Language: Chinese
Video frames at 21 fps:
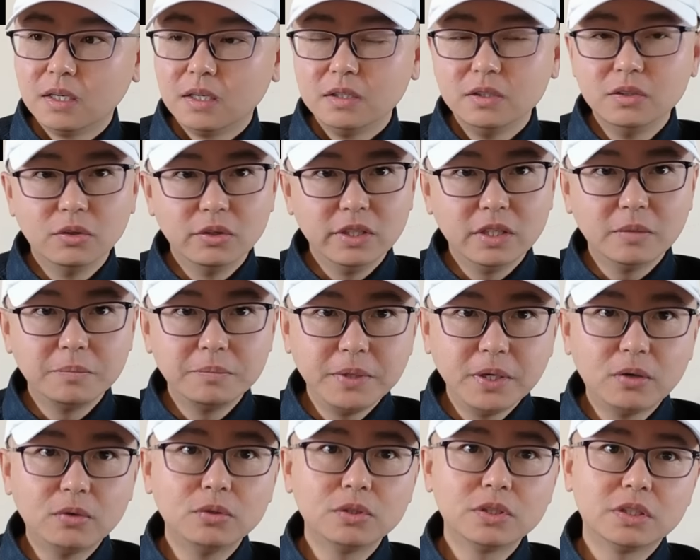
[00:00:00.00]
有一个
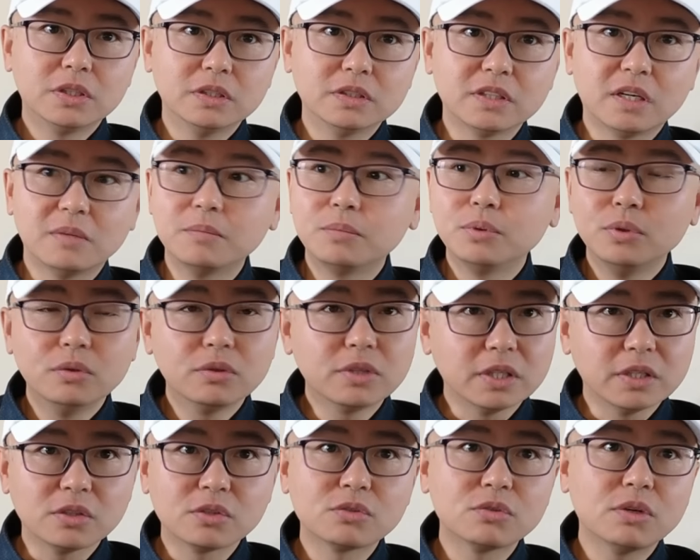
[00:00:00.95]
标志，咱们不用
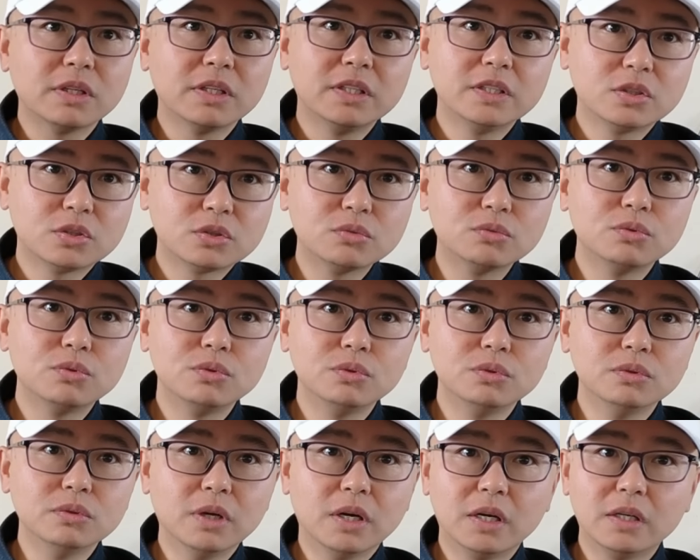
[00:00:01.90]
给他算那些数
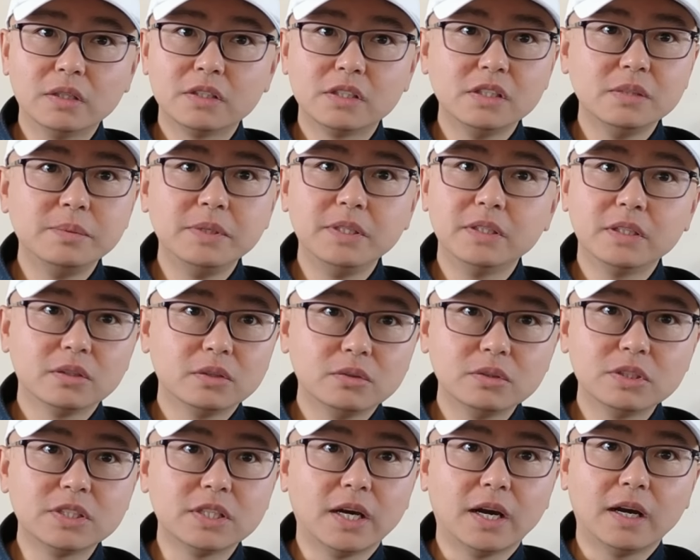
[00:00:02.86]
据啊 ，G D P 那
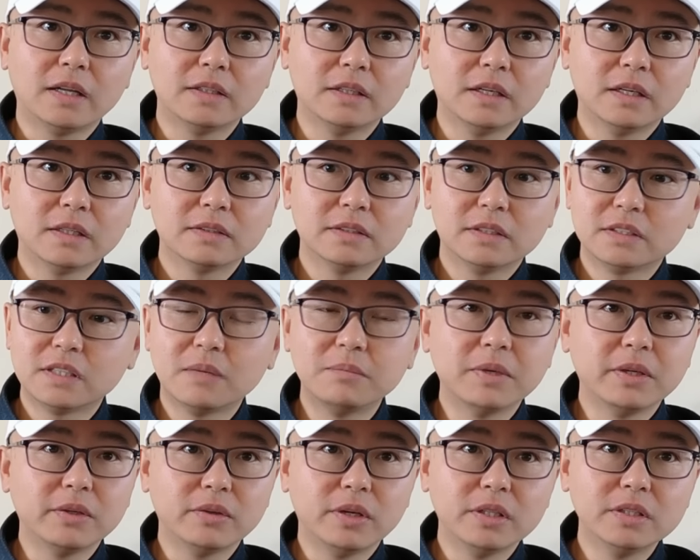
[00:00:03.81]
都假的，那是按
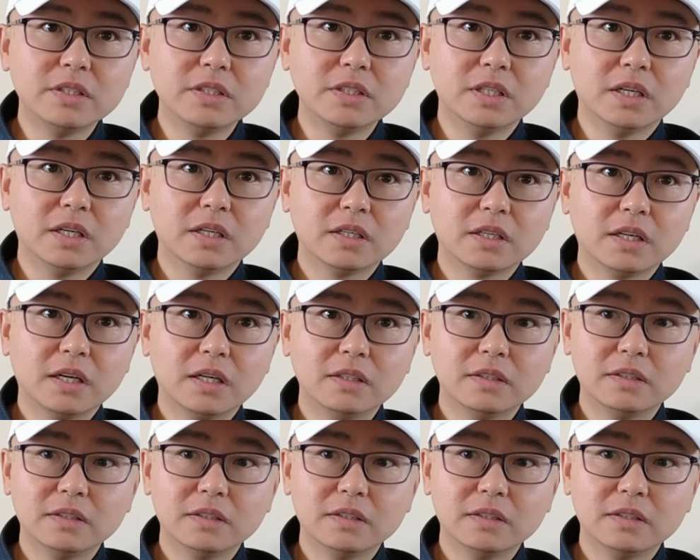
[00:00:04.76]
美元计的啊。